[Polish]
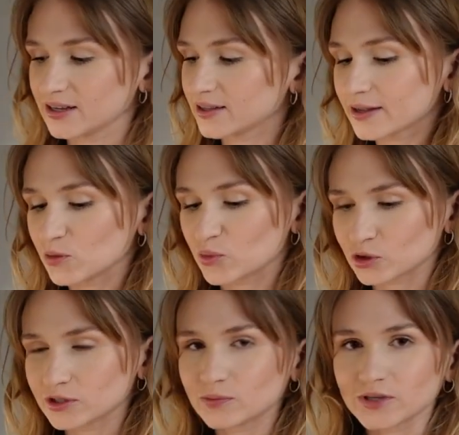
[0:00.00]
Taki
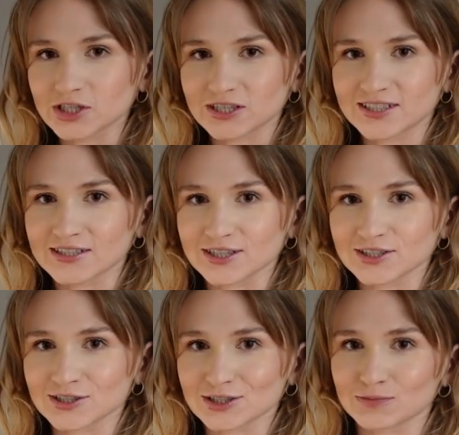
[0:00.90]
protip, jeżeli
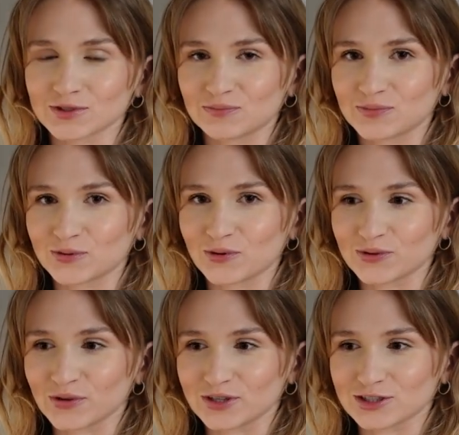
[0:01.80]
chcecie, żeby było
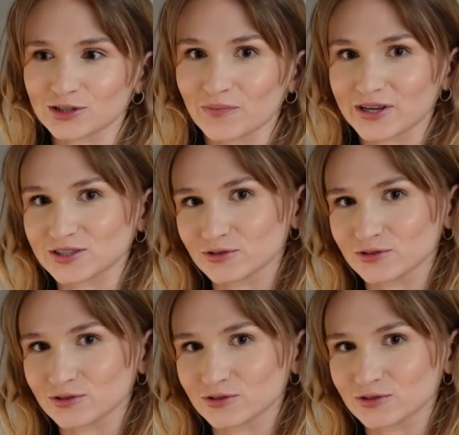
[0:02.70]
to jeszcze bardziej